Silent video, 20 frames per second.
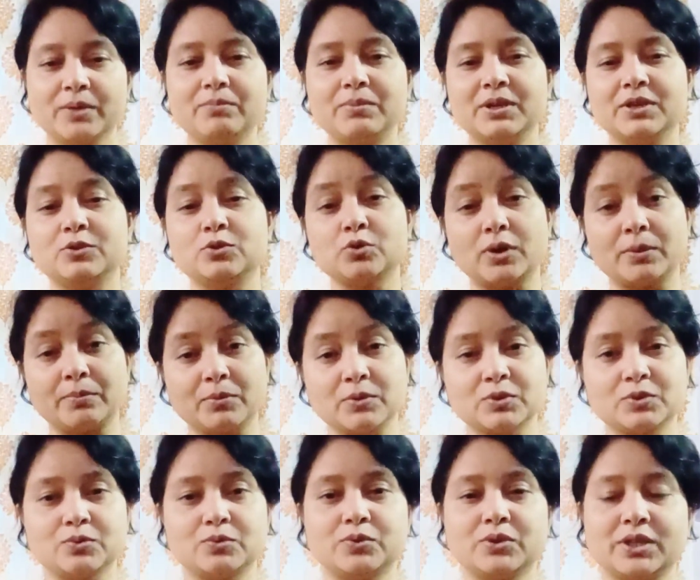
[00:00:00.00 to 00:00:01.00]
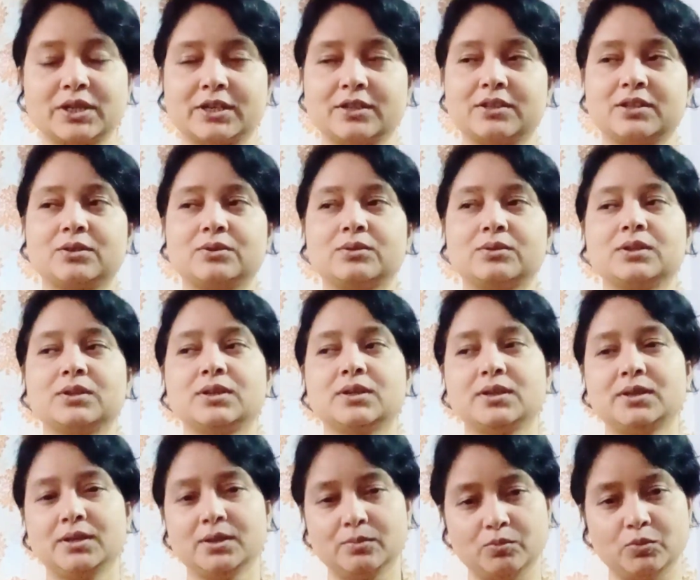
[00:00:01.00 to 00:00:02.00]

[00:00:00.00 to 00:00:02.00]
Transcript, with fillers: कोई भी जो आपको सूट करता हो